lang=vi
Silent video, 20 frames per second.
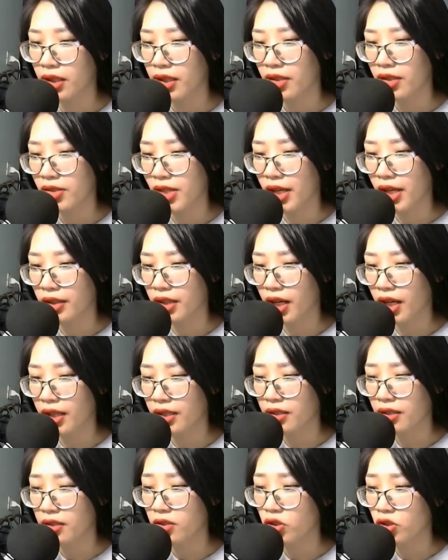Chỉ
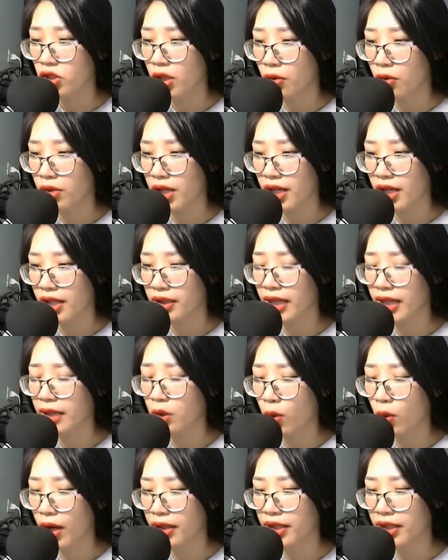thấy sau khi thanh
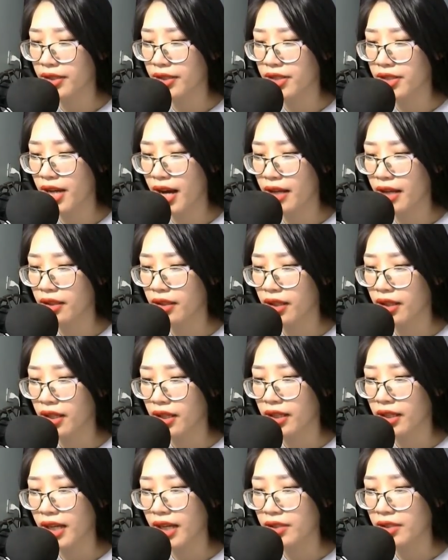quang hiện ra,
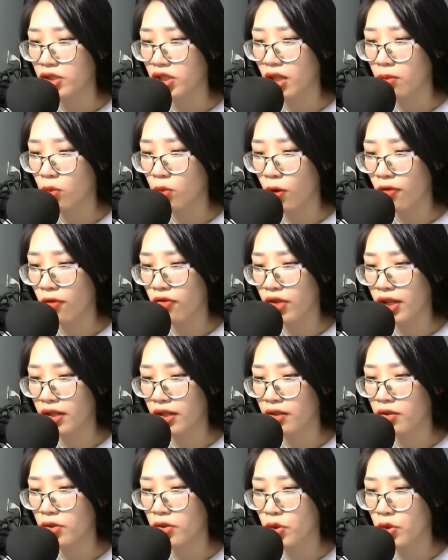cảnh sắc buông phía
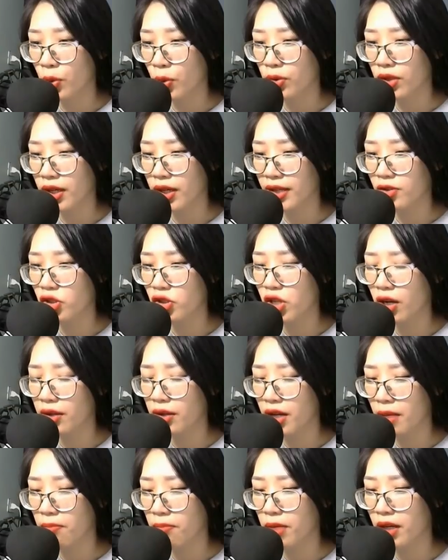đột nhiên trở
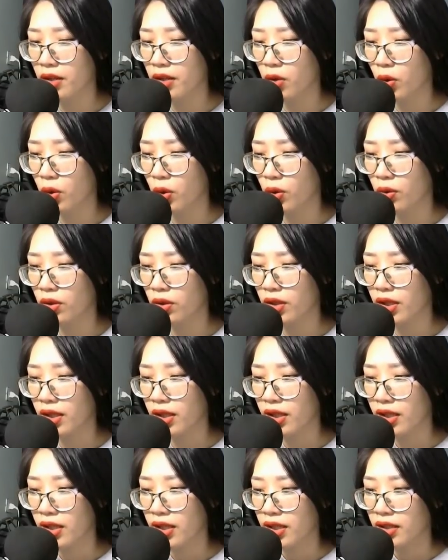nên mơ hồ.
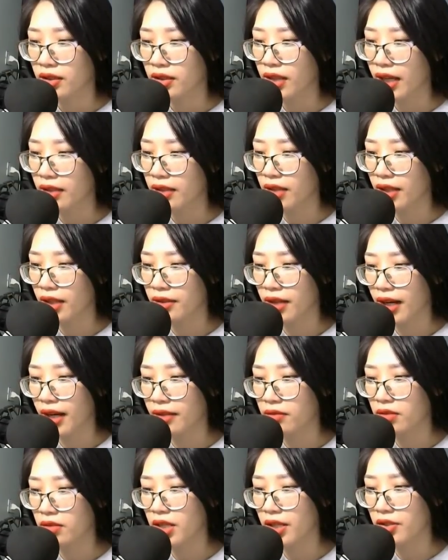Thành hình
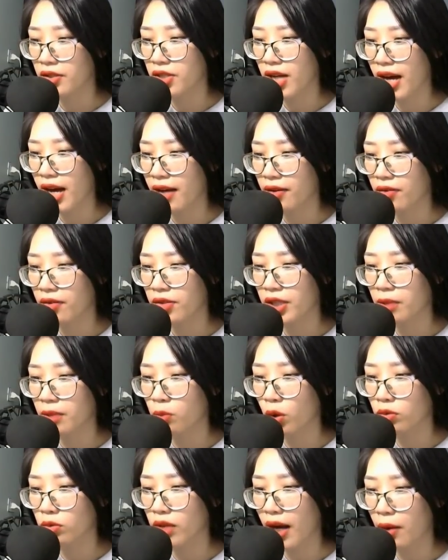hắn hiện ra giữa
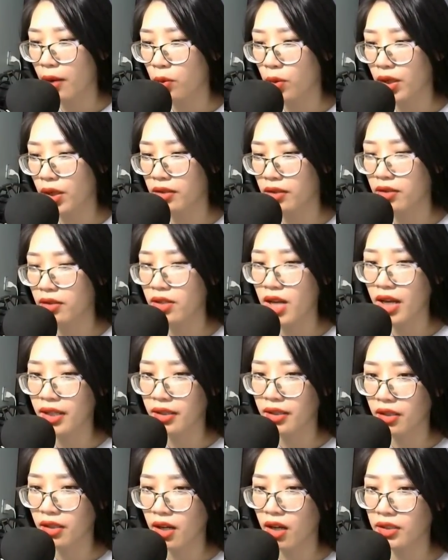một thảo nguyên
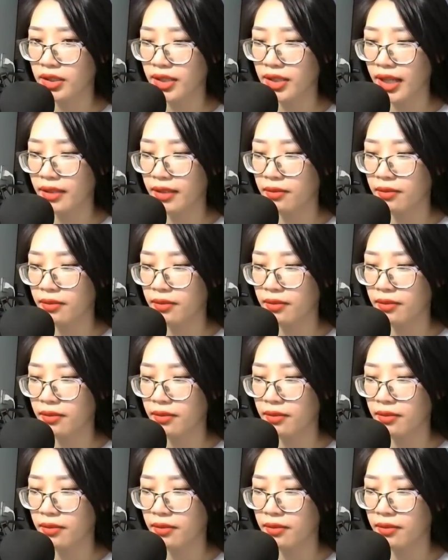đầy cỏ xanh.